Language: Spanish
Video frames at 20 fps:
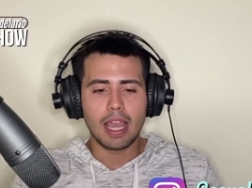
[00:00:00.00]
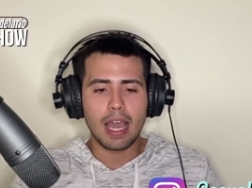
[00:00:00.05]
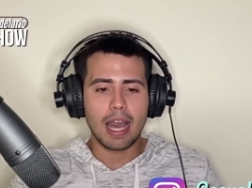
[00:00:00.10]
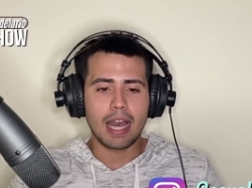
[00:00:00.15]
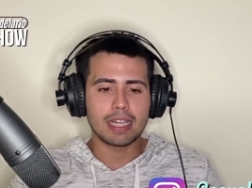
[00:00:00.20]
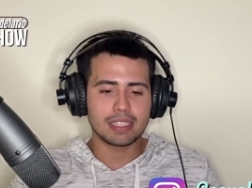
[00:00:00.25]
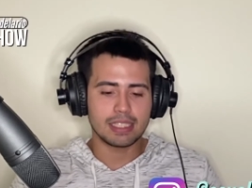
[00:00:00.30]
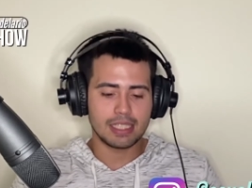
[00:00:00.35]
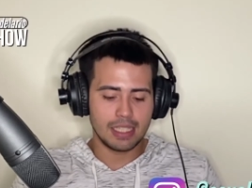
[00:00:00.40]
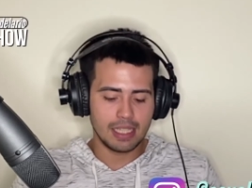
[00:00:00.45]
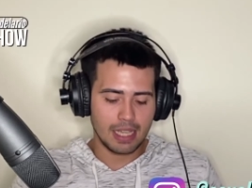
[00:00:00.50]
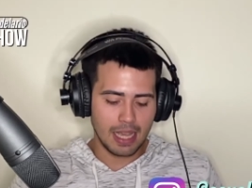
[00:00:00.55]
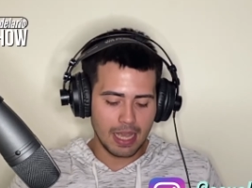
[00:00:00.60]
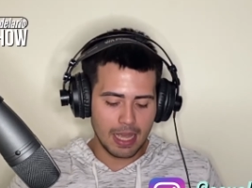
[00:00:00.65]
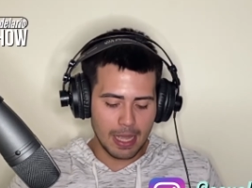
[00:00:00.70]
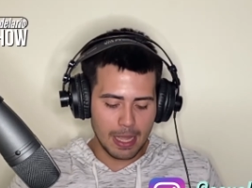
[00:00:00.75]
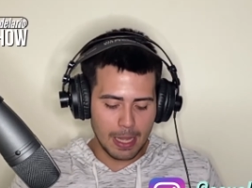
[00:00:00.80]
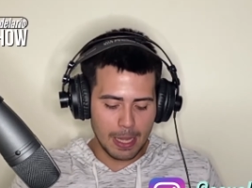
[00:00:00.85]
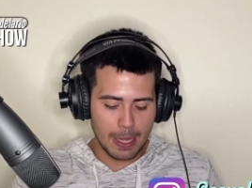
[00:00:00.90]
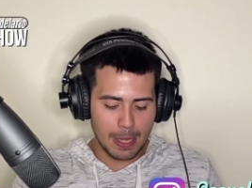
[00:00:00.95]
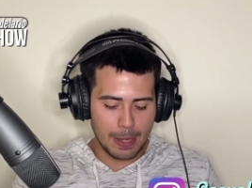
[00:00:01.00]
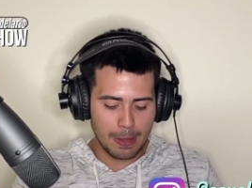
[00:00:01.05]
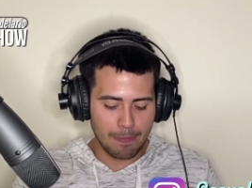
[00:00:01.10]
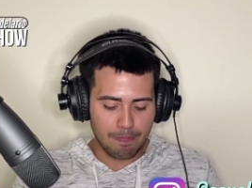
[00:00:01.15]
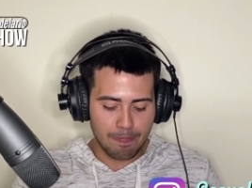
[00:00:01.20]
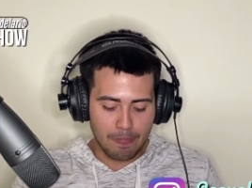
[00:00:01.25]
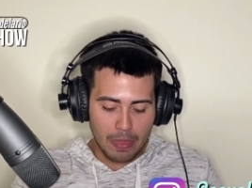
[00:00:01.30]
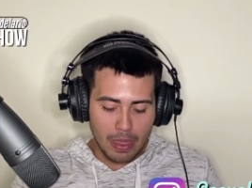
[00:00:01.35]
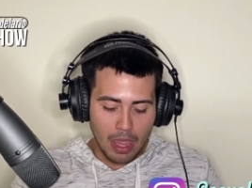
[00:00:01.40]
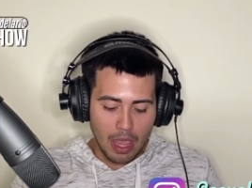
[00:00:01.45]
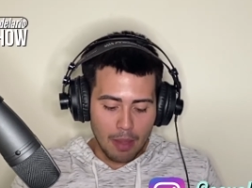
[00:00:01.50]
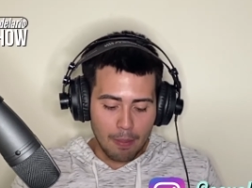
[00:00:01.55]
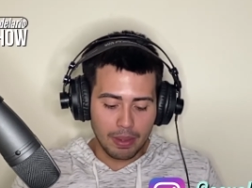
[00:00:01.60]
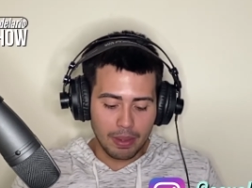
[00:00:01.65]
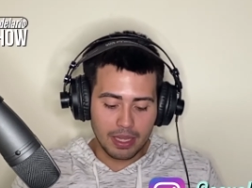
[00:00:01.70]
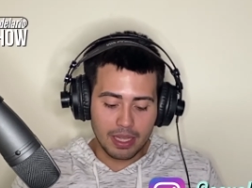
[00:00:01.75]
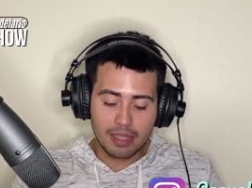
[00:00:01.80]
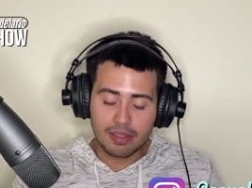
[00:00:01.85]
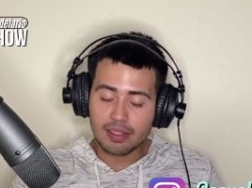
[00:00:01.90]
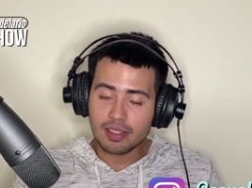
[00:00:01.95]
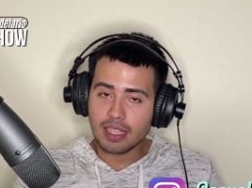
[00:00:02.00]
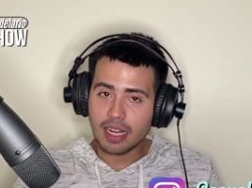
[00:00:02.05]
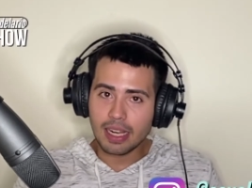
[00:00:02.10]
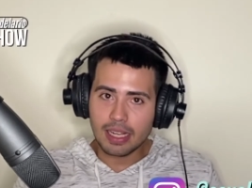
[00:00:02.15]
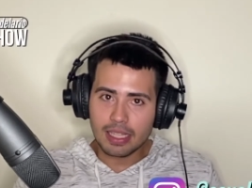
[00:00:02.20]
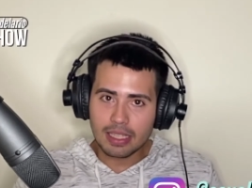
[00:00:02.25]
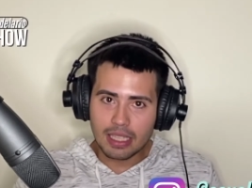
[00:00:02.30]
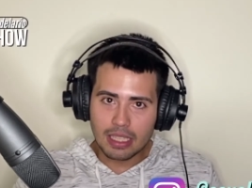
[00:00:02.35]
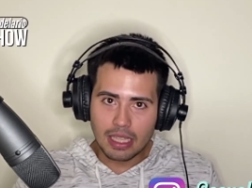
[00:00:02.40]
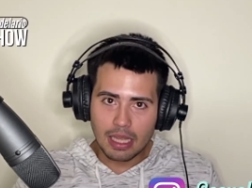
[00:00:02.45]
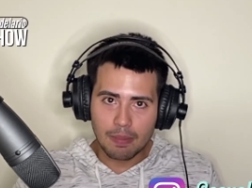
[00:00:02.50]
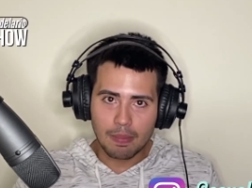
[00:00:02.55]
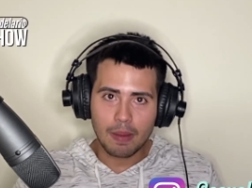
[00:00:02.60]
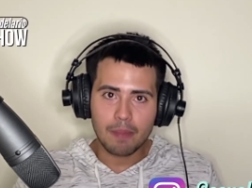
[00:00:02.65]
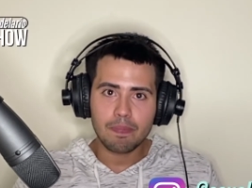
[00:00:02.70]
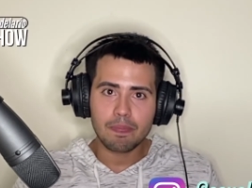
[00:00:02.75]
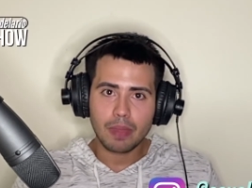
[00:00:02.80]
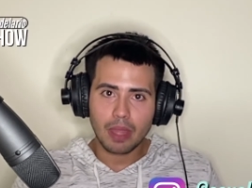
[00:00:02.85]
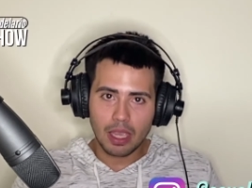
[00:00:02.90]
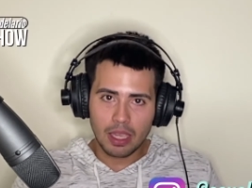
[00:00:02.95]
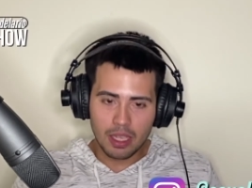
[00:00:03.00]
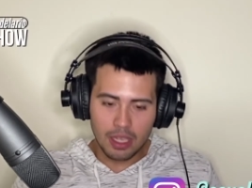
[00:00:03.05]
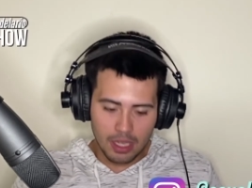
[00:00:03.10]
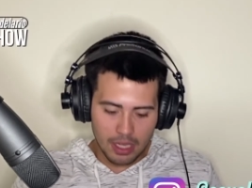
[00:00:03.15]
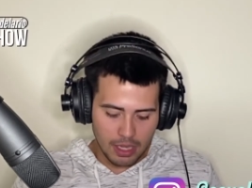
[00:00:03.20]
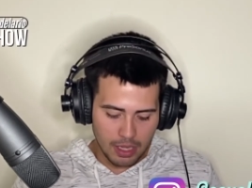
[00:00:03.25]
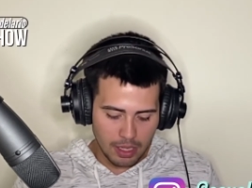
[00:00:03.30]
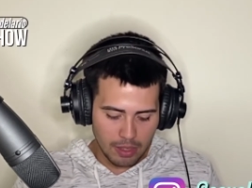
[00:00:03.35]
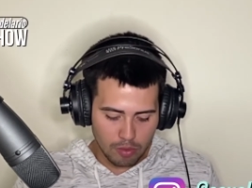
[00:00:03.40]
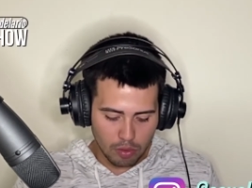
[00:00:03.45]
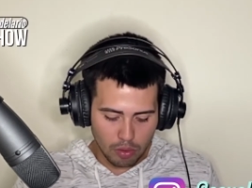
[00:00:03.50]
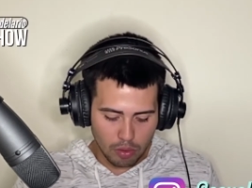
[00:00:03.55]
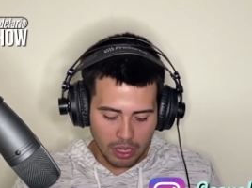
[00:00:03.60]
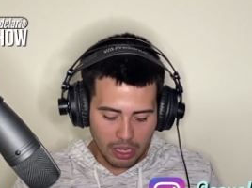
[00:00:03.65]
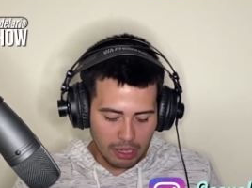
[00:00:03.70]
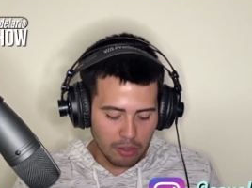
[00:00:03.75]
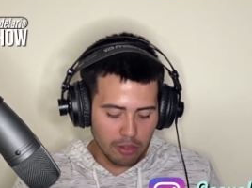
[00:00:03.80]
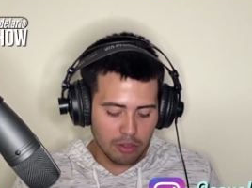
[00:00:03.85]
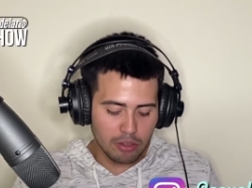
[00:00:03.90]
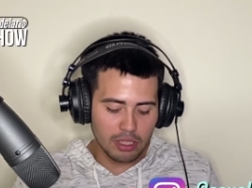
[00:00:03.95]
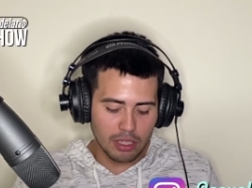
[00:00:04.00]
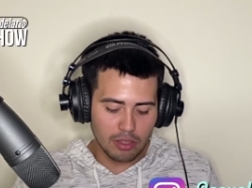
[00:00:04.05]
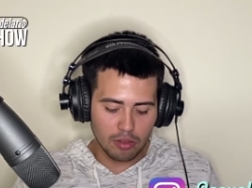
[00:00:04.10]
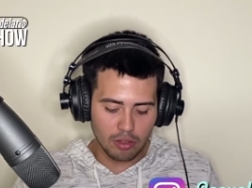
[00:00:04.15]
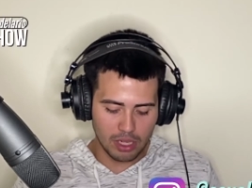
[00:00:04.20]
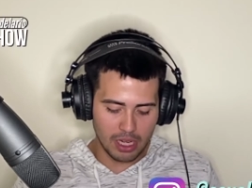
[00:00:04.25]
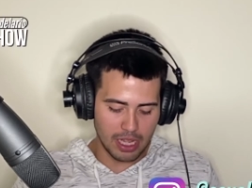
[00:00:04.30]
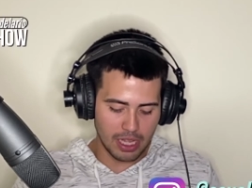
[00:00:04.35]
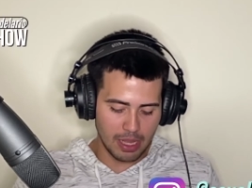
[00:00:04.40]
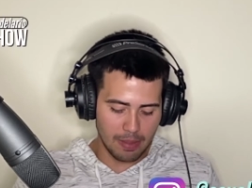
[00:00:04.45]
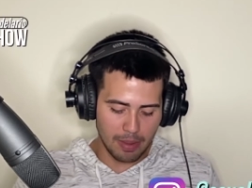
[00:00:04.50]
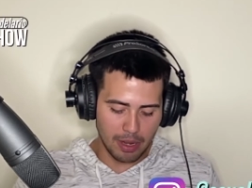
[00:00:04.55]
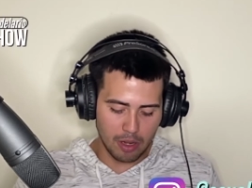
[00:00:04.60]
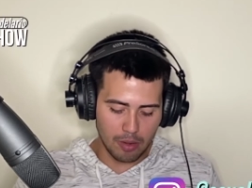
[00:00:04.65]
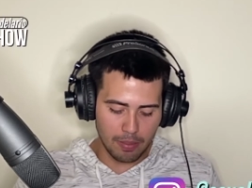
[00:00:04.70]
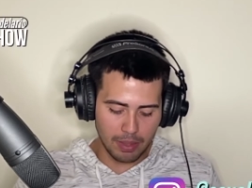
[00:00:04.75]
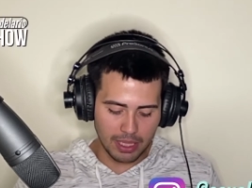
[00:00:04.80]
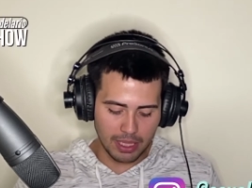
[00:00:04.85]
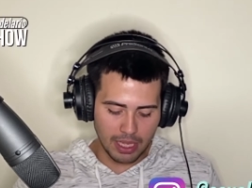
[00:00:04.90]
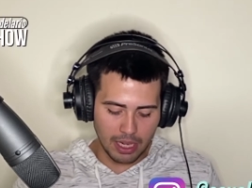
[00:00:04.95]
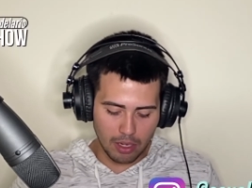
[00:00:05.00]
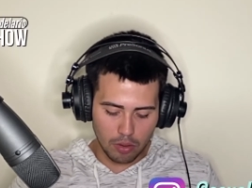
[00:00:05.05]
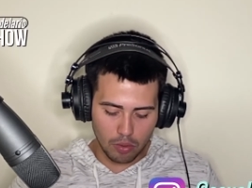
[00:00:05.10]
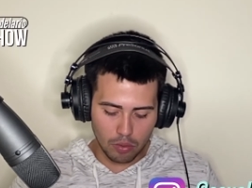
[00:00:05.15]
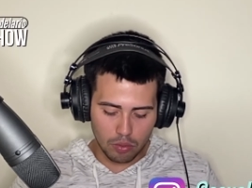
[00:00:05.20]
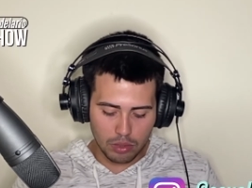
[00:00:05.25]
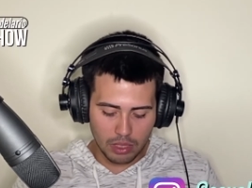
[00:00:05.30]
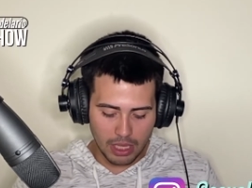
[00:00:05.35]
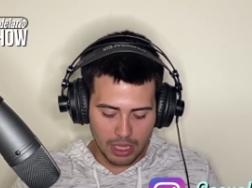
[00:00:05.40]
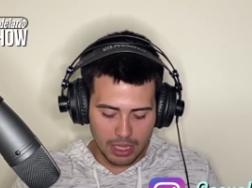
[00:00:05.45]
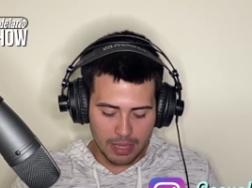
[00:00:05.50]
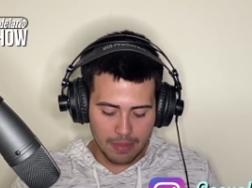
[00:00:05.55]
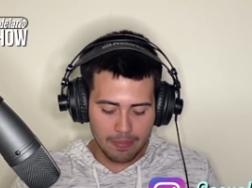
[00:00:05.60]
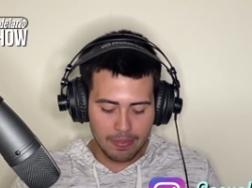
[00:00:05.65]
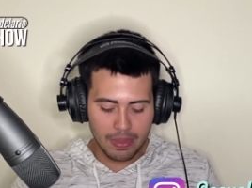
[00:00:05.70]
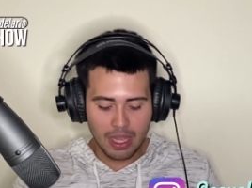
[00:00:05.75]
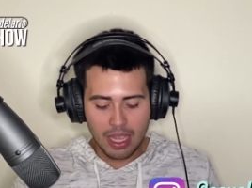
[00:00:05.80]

así que pues quise traer este tema y hice unas anotaciones aquí para compartirlas con ustedes.